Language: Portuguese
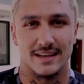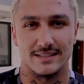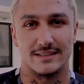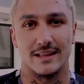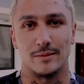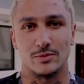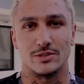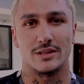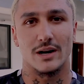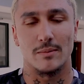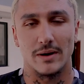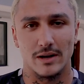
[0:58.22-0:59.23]
Esse tempo de
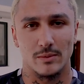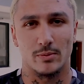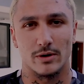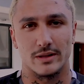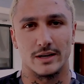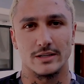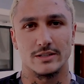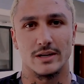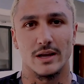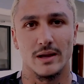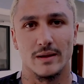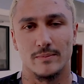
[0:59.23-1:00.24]
trabalho é importante, né?